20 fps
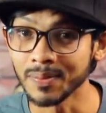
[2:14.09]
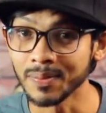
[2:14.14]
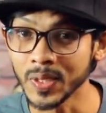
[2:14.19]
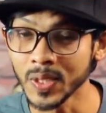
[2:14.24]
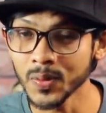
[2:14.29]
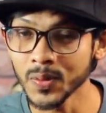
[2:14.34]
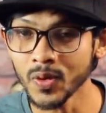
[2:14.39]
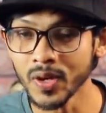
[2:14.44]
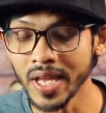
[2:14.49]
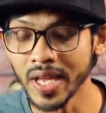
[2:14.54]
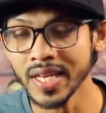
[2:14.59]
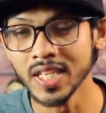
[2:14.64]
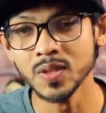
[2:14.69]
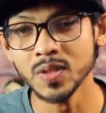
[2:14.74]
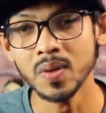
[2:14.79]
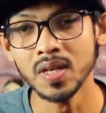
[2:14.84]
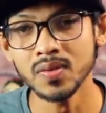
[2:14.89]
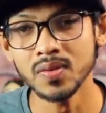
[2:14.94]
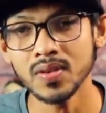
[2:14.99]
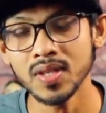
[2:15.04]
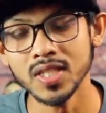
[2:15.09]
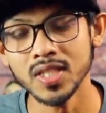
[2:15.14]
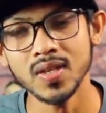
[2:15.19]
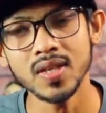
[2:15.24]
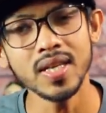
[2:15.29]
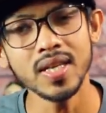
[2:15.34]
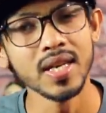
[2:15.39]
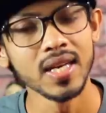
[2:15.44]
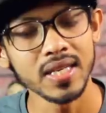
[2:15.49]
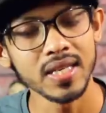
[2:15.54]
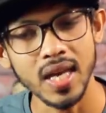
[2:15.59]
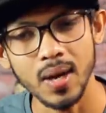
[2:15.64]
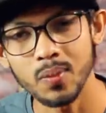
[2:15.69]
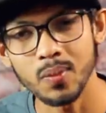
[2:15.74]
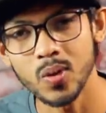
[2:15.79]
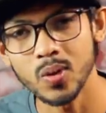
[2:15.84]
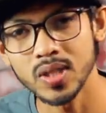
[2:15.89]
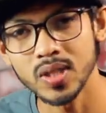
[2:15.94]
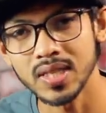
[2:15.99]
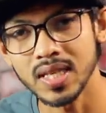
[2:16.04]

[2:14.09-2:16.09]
ভিভোর এই স্মার্টফোনটা আসলে কেমন হতে